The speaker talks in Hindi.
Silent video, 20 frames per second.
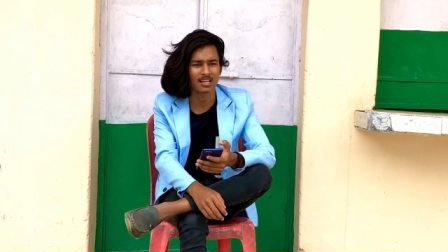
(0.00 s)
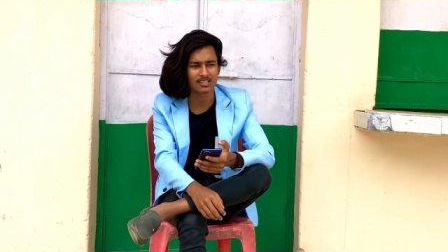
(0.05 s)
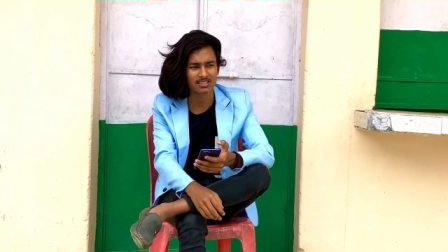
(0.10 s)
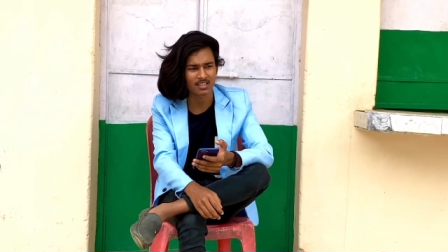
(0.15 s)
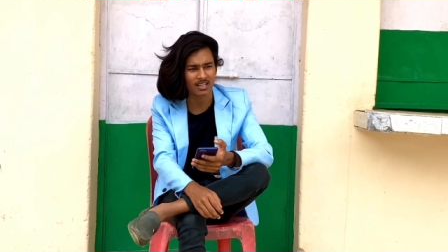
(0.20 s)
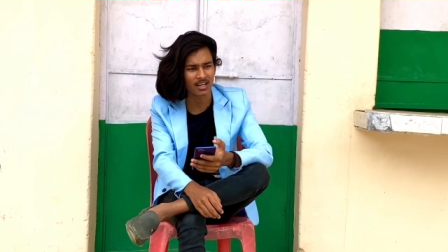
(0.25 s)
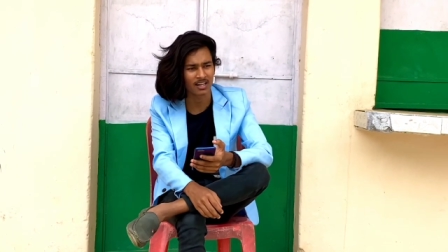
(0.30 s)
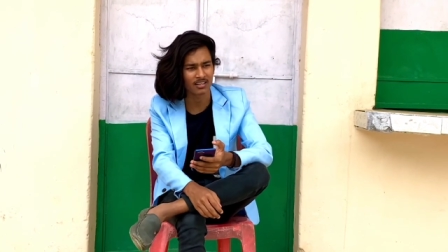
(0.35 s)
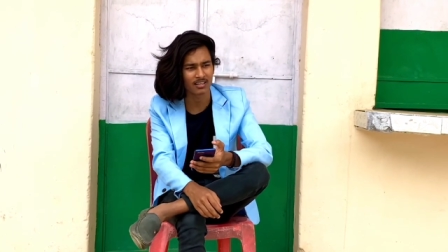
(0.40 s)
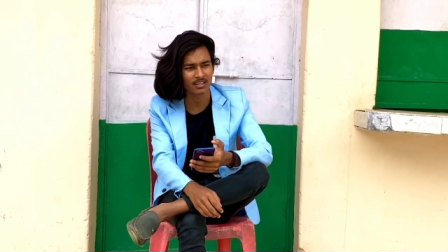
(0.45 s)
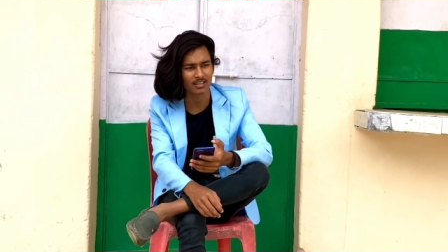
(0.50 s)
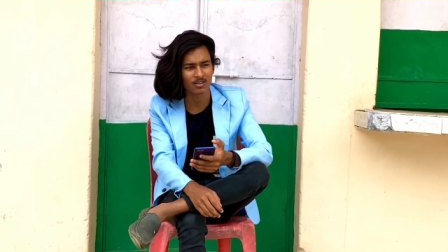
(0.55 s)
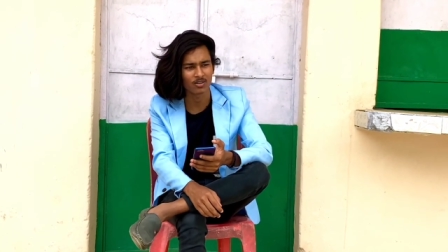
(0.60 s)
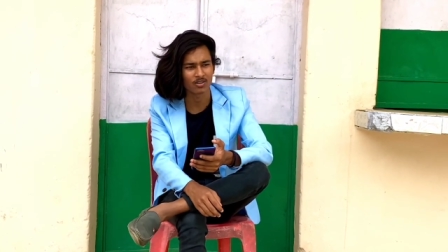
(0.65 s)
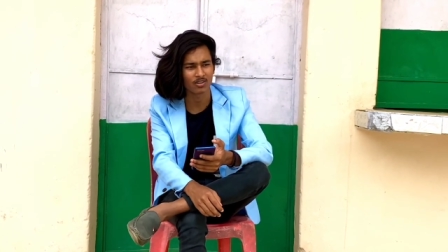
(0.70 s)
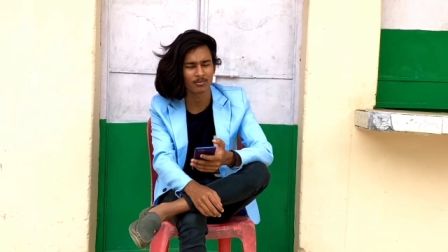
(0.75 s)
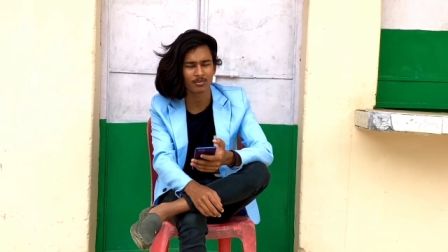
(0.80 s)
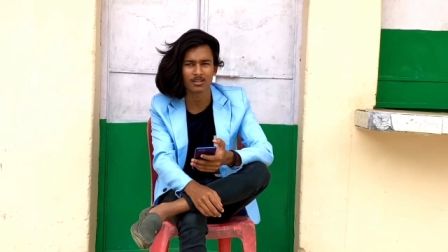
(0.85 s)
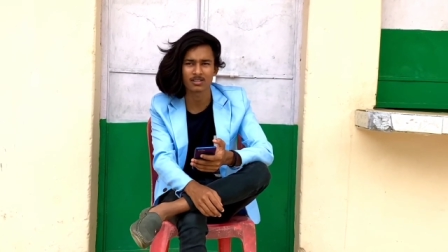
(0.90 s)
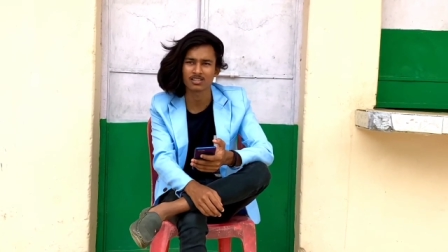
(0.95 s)
चला के इन
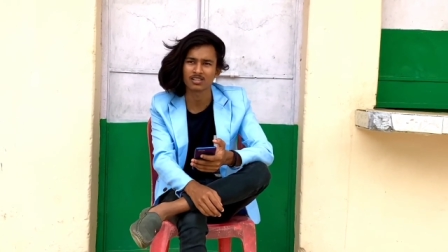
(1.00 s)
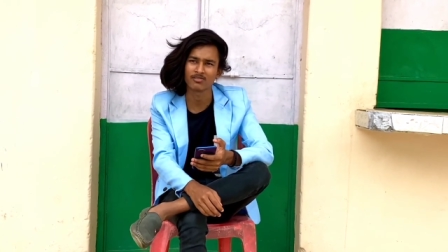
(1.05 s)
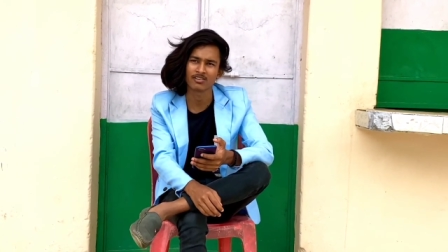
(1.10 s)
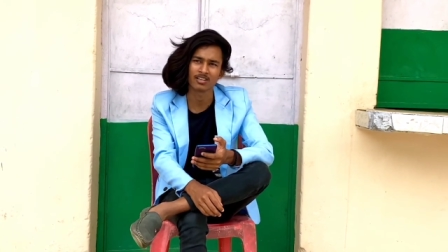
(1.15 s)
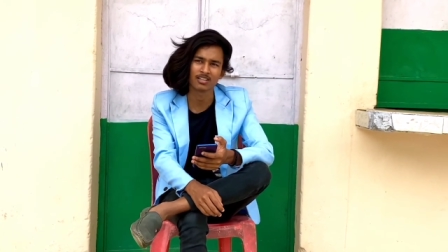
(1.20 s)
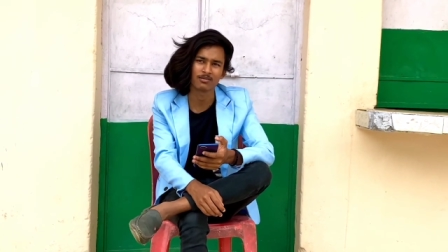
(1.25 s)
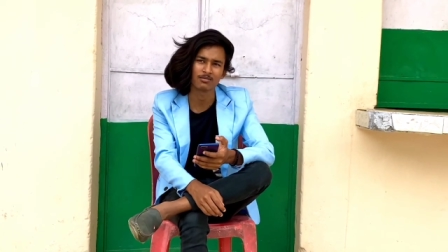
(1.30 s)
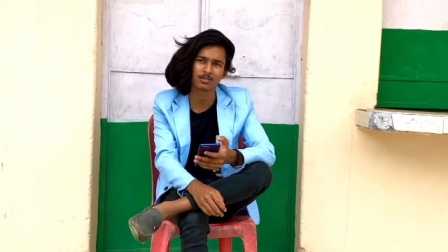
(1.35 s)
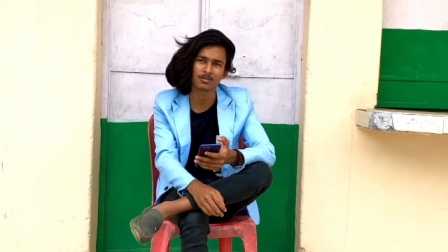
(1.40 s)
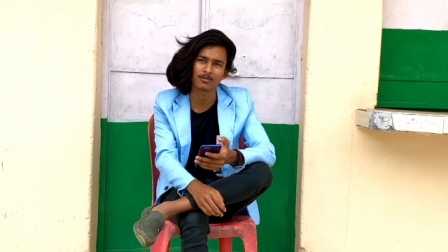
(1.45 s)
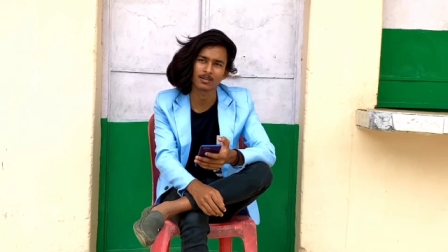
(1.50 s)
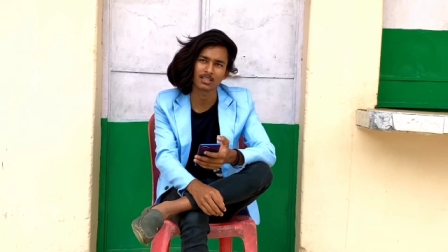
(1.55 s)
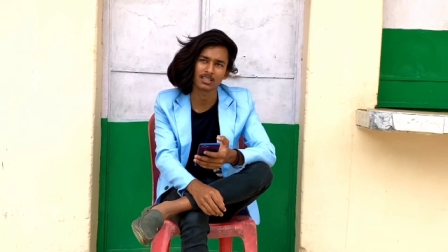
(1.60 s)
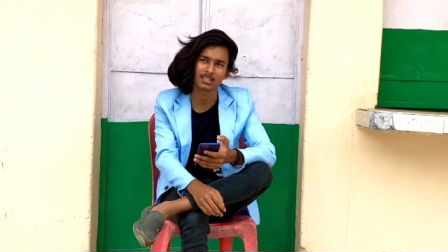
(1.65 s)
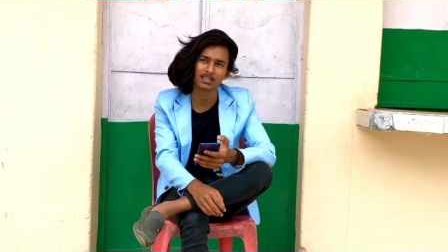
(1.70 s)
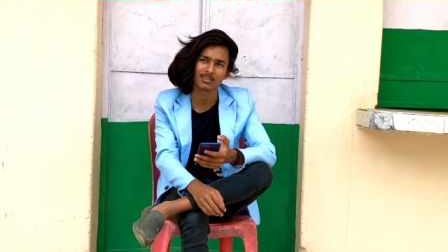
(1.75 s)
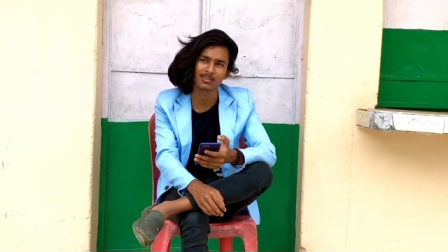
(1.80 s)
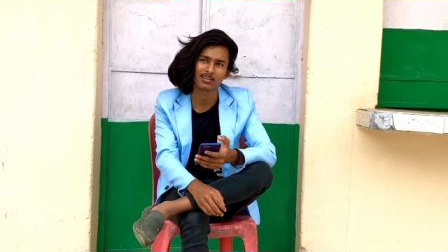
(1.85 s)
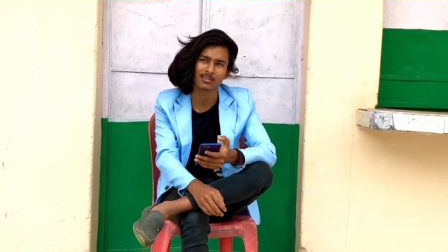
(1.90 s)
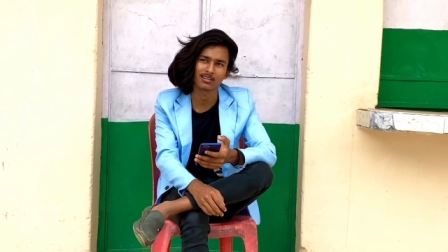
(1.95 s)
लोग अपना जमाने बर्बाद
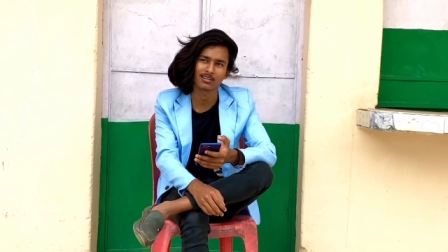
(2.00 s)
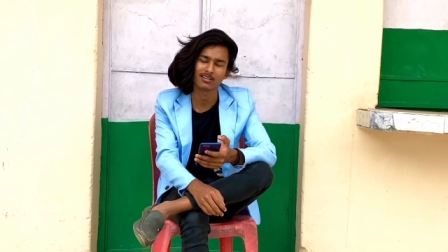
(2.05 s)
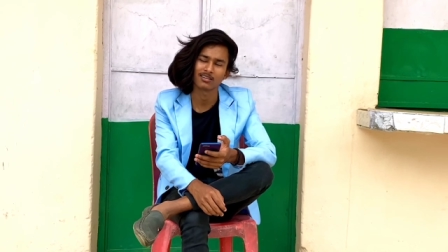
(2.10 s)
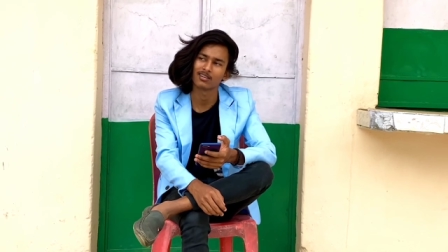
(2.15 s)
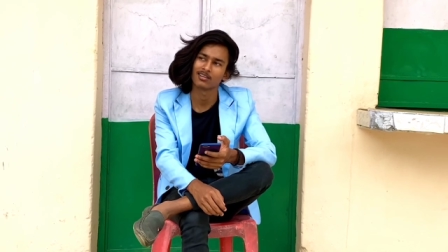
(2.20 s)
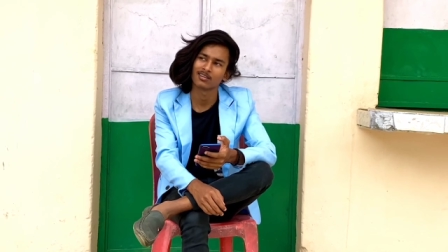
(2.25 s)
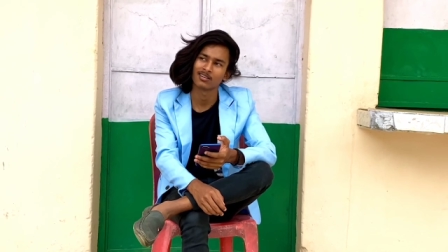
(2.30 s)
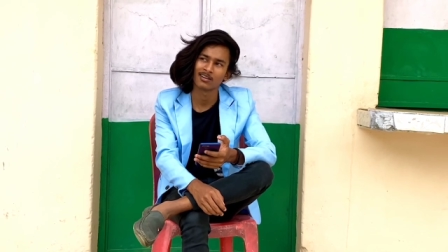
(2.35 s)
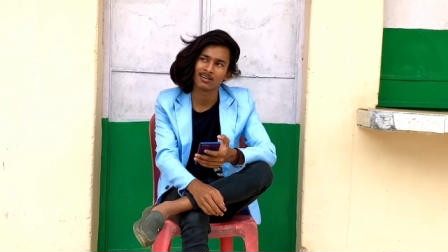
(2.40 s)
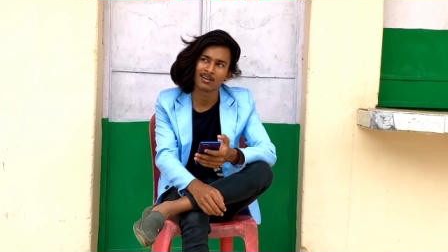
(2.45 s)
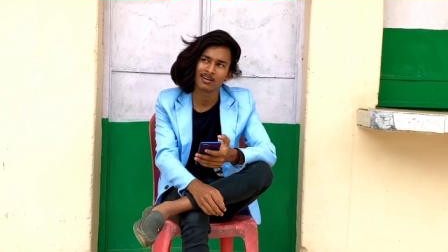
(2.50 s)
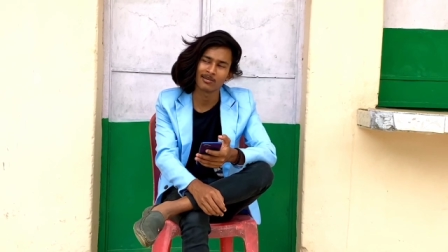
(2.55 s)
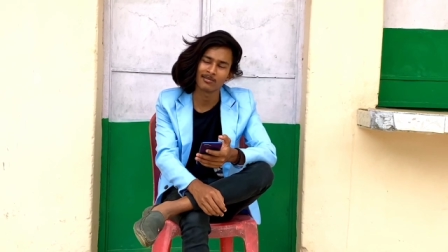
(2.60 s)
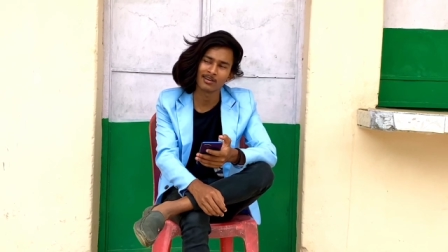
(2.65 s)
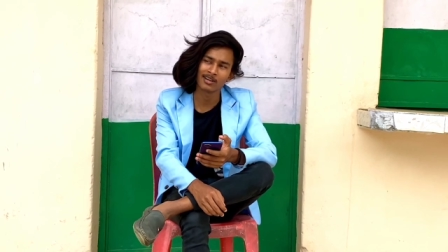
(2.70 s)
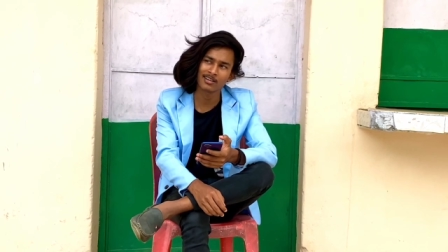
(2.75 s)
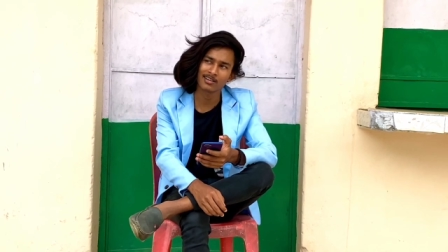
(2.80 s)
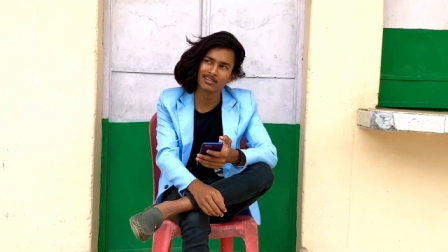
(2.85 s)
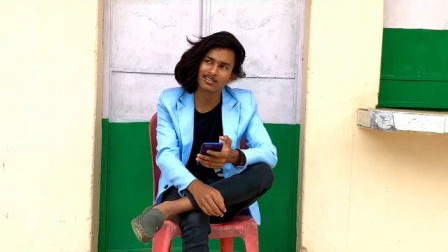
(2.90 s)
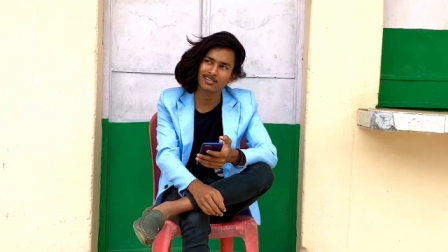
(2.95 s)
कर रहे हमारा